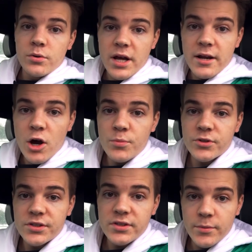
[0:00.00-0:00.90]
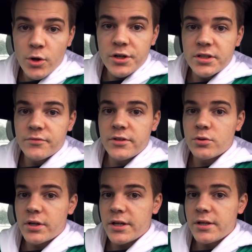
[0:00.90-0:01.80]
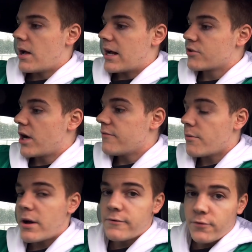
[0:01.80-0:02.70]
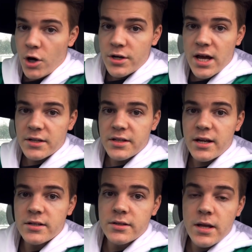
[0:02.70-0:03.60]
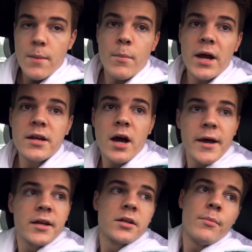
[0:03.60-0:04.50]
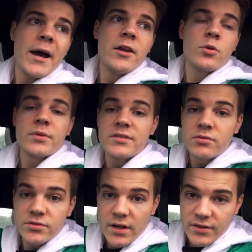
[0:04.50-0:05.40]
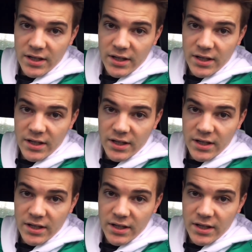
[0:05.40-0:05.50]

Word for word: Und ja, darum soll es in dem heutigen Video gehen. Also einfach mal Vor- und Nachteile, meine eigene Meinung bzw.